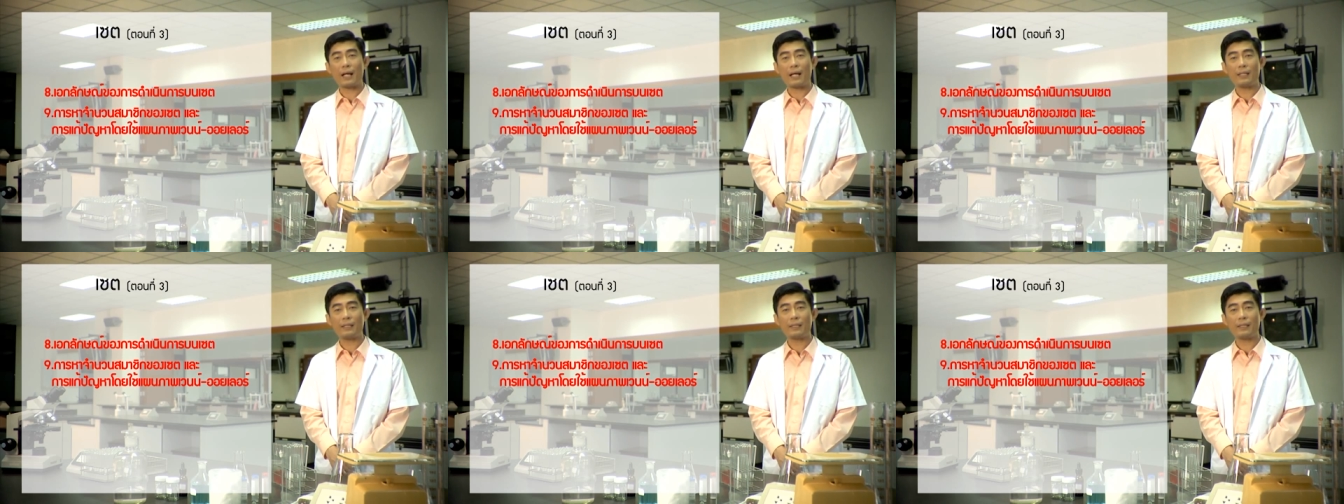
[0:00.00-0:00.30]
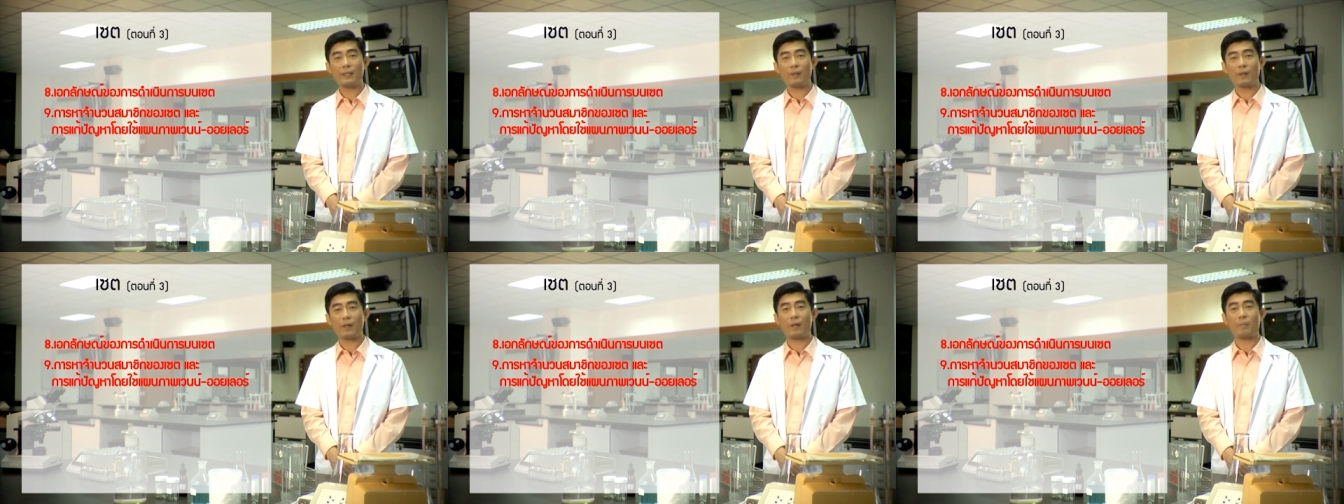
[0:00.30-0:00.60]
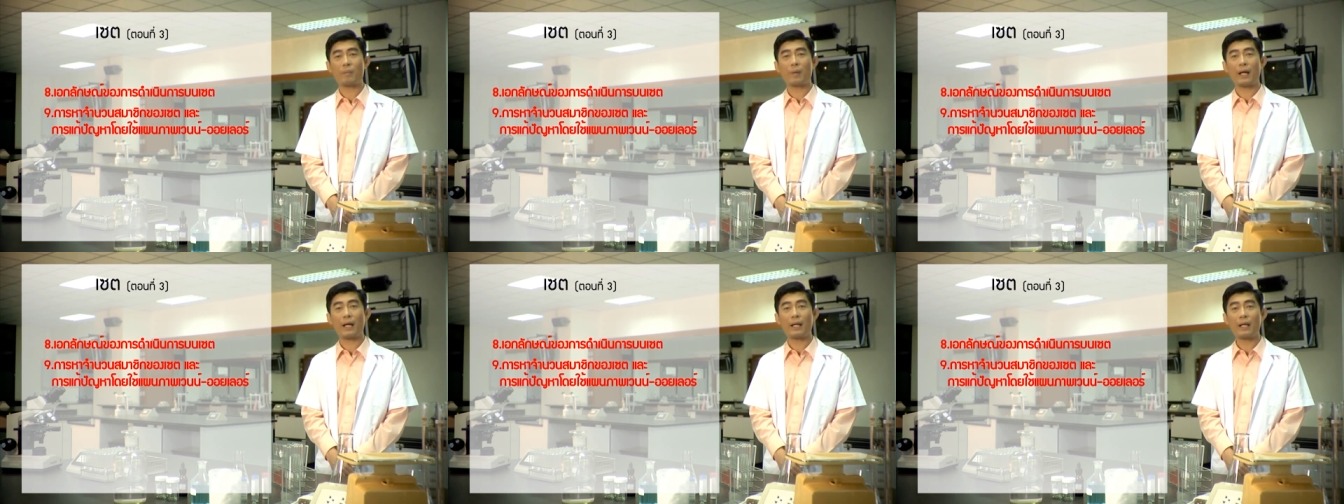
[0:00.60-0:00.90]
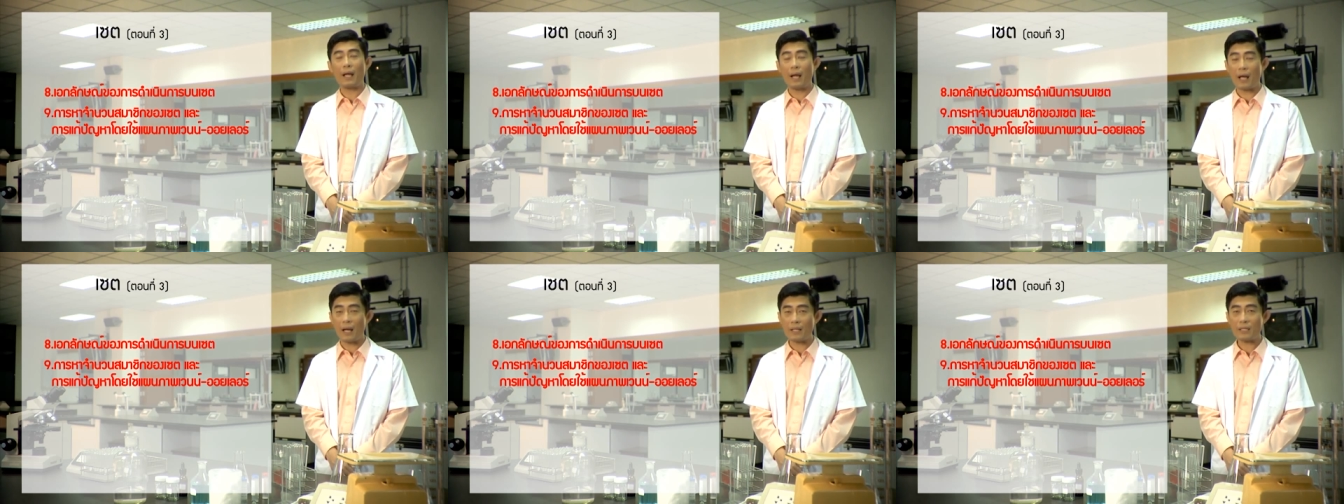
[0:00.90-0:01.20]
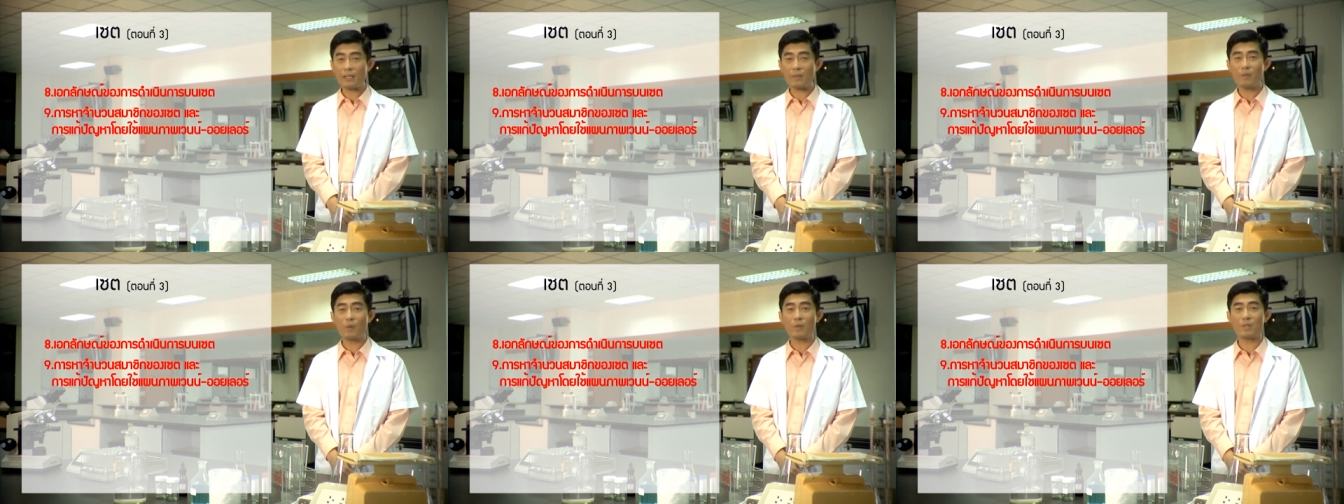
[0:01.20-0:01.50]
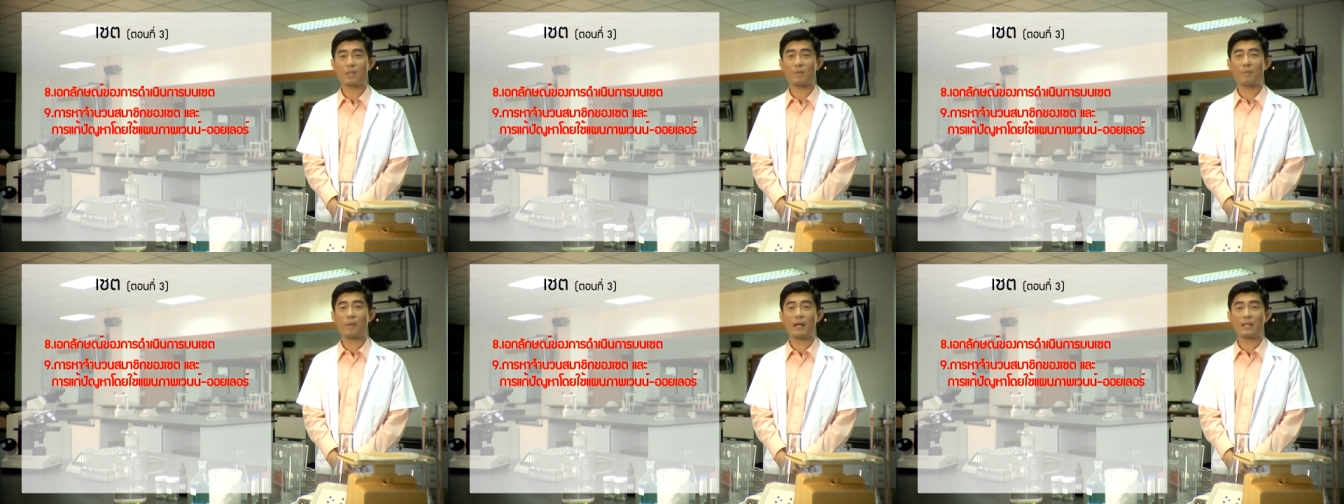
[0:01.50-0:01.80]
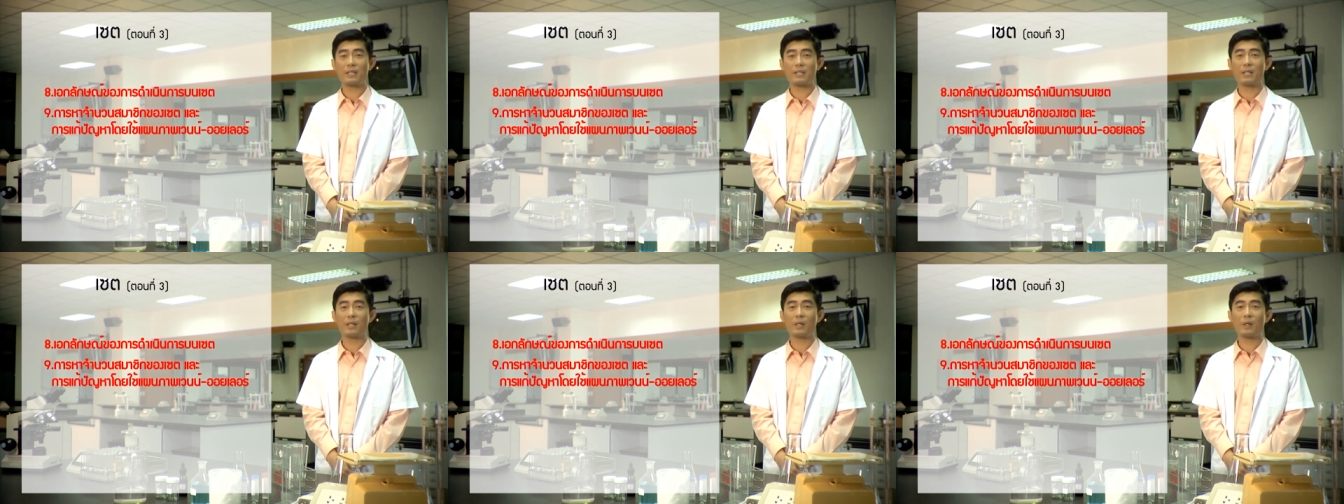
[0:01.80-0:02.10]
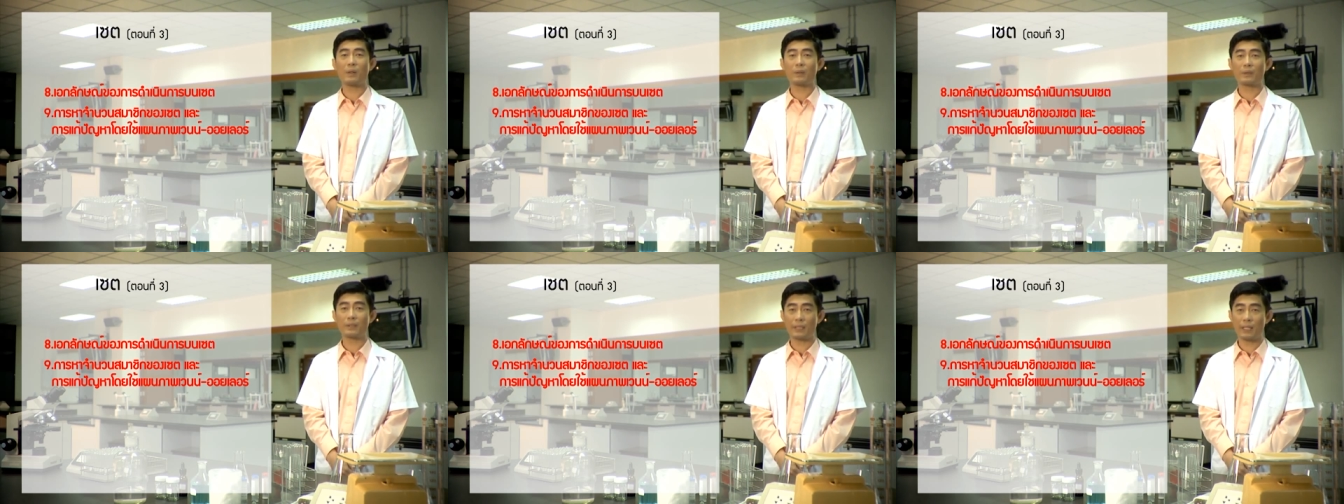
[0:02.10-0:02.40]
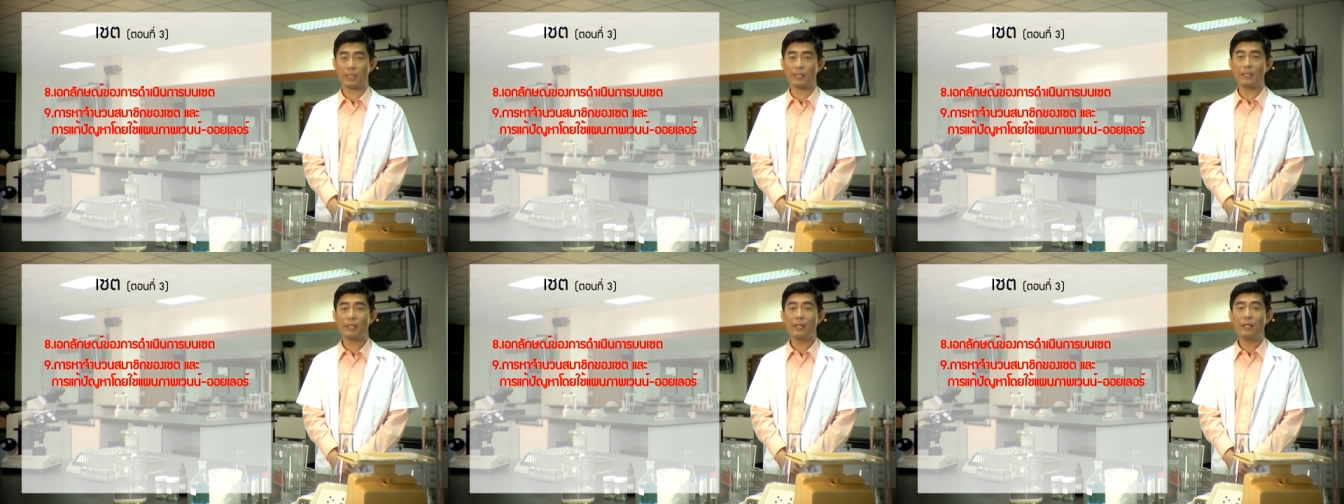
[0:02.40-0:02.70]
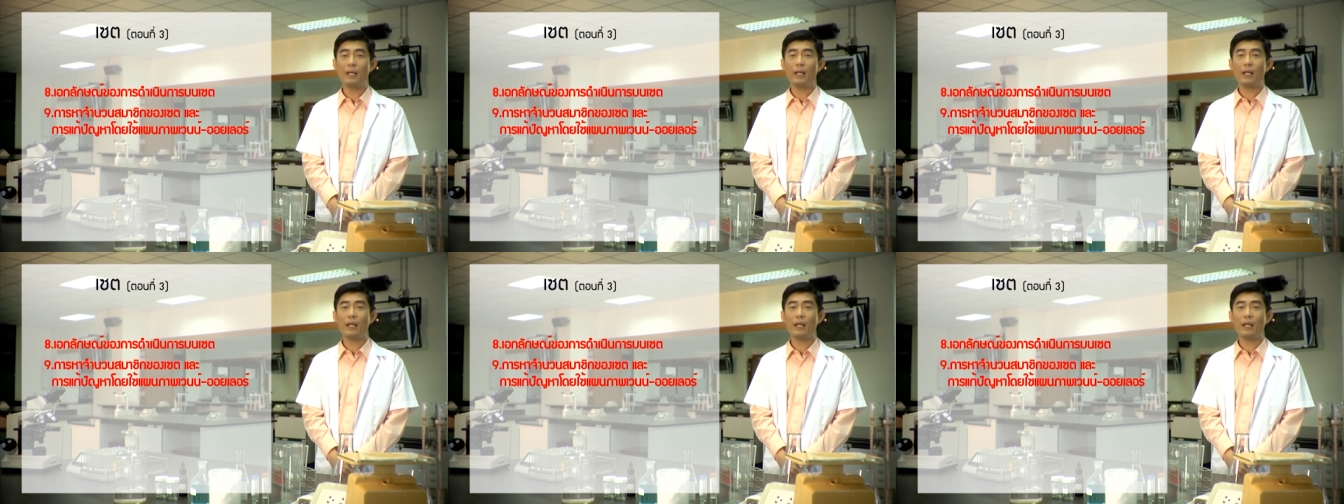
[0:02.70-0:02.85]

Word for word: กัน เกี่ยวกับการหาจำนวนสมาชิกของเซต